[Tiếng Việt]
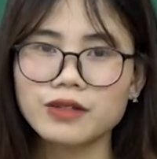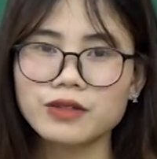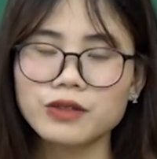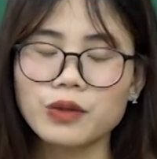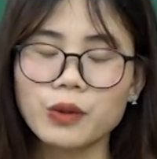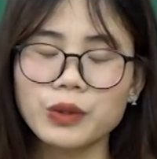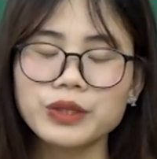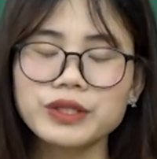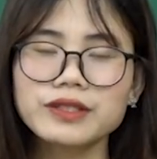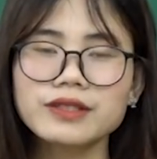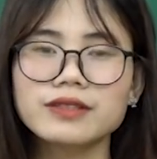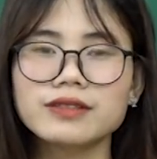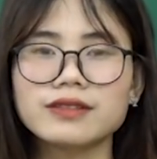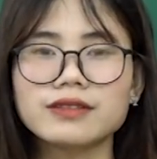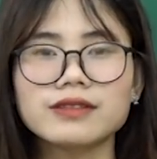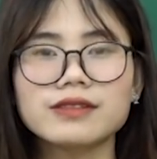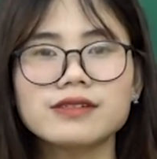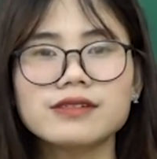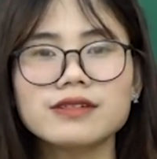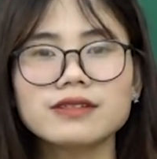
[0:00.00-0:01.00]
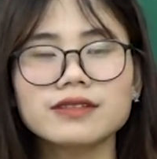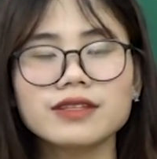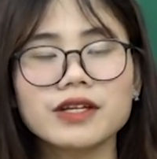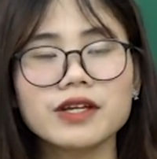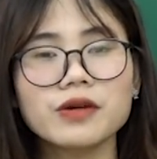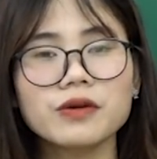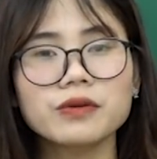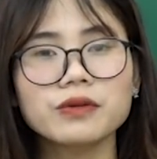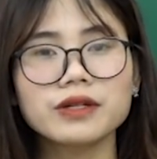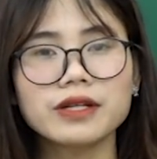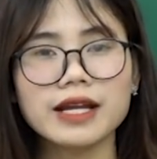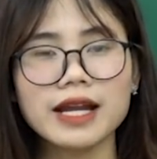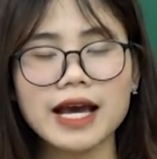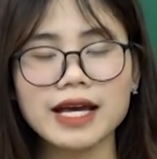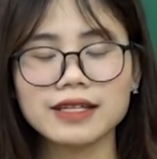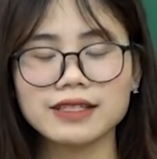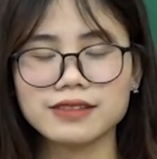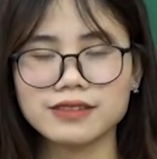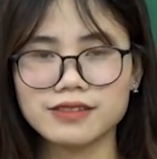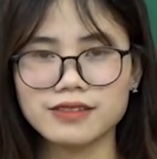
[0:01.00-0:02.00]
đối thử lương tiêu
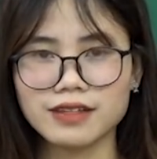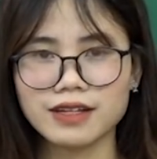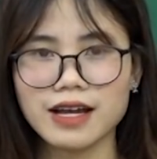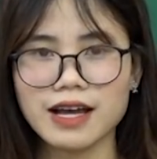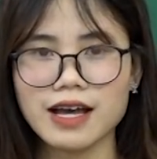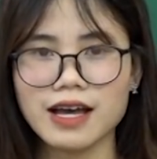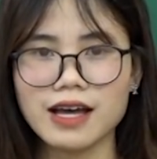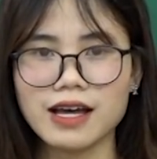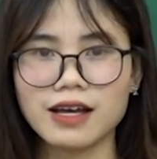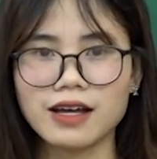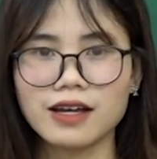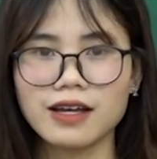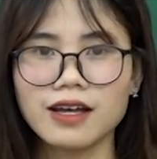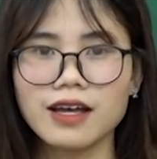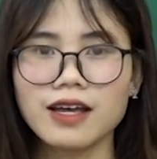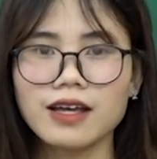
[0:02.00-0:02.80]
nại nhược hà